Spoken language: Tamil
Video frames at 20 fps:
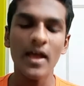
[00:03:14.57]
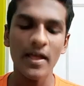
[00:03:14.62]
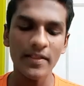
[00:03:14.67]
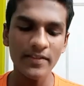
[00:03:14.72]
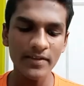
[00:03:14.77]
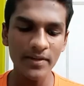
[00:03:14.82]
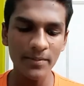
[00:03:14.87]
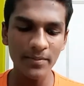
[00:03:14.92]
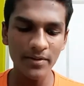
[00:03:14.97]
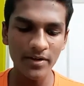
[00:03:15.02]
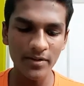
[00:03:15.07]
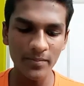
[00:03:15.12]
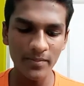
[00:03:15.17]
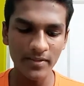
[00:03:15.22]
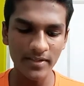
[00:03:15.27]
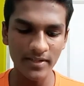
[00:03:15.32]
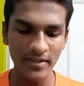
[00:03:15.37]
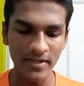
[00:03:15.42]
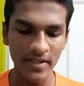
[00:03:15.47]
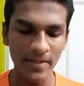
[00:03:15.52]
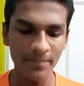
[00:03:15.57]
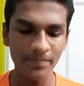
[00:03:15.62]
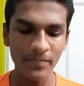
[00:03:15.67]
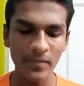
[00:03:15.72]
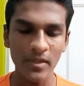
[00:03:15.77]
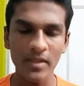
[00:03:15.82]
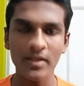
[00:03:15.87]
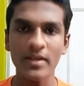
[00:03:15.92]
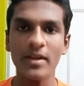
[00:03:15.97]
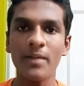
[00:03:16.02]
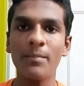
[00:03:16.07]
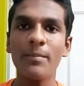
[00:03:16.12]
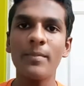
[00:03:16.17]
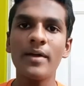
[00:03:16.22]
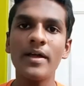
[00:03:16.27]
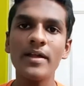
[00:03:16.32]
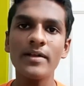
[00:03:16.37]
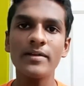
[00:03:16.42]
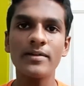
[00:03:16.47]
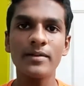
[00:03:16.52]
அதுக்கப்புறம் என்னன்னு பார்த்தீங்கன்னா நம்ம
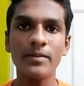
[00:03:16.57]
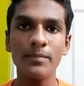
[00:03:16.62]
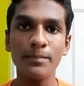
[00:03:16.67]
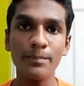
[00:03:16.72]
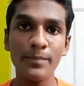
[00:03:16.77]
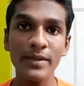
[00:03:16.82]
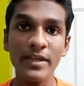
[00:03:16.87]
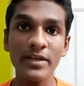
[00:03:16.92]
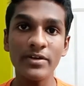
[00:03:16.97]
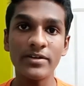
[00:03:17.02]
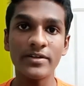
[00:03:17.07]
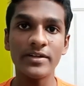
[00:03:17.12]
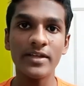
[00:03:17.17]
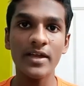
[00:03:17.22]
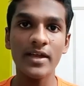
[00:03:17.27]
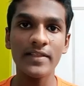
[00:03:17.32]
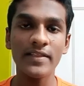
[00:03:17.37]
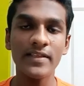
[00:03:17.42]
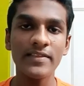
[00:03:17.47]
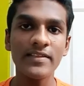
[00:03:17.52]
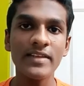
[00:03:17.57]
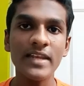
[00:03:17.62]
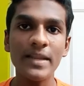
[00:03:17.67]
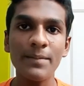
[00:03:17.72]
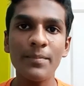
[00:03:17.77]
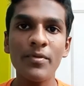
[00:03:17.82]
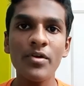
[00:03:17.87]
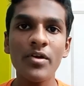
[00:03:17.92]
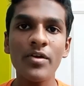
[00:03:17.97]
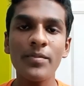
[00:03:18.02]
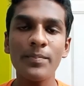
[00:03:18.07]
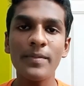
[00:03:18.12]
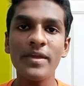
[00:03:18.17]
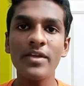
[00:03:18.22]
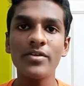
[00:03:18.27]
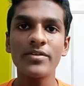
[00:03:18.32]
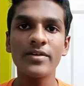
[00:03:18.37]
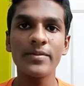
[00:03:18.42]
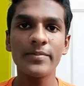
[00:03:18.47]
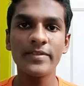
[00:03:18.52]
பீரட் அதாவது லெபனான்
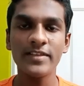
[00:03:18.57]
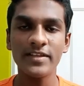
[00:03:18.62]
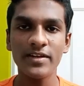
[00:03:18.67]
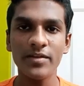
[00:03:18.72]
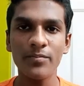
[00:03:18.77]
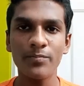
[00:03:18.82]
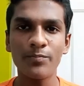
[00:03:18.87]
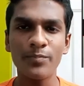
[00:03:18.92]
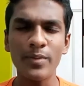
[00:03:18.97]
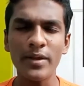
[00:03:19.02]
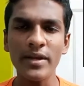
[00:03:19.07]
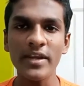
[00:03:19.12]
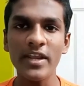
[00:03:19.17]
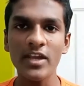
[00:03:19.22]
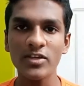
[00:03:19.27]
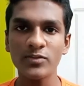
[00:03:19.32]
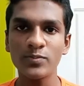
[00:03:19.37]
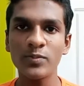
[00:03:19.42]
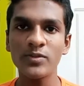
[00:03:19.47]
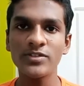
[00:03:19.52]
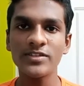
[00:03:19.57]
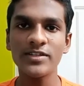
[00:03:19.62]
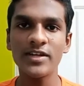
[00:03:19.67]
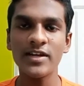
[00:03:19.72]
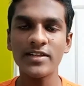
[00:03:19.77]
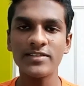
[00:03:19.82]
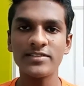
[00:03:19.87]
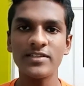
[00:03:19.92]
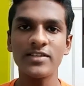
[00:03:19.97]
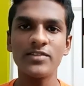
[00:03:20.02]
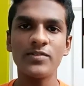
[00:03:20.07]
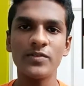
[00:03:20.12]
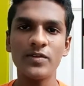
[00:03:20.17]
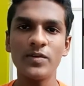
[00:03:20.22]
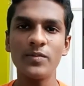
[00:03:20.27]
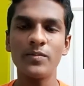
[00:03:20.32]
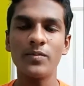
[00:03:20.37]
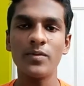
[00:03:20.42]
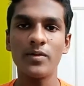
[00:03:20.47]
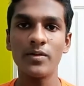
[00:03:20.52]
பீரோட்டில் பார்த்தீங்கன்னா பெரிய எக்ஸ்போஷன் நடந்துச்சு அது
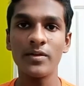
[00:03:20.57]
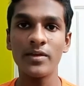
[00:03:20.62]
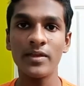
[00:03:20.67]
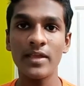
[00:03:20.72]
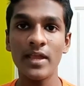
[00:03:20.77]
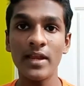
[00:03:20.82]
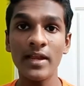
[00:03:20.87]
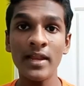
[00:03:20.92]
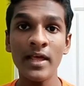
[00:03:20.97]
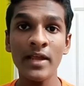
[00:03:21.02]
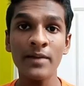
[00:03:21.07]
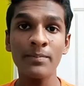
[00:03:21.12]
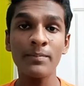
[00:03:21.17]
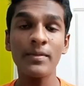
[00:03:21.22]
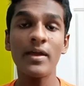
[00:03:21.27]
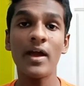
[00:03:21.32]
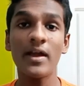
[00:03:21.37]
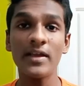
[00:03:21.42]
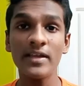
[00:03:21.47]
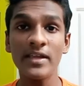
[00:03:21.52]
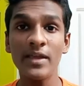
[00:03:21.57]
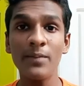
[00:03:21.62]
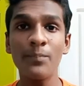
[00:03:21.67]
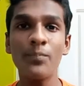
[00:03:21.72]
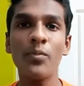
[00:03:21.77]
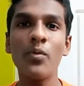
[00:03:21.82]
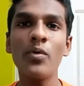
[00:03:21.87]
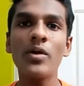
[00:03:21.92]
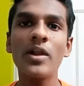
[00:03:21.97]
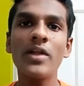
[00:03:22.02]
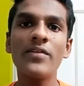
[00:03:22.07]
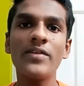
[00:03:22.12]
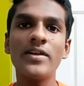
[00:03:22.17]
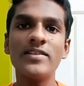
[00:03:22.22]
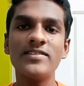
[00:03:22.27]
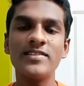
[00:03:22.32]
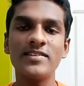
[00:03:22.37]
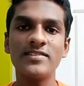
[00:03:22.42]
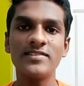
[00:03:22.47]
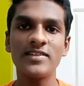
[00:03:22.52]
வந்துட்டு எல்லாருக்குமே அங்கேயே போராக
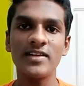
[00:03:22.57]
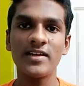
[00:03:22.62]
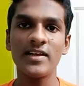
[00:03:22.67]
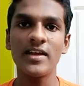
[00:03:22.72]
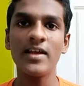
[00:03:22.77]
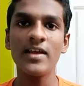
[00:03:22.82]
வெடிச்சிருச்சு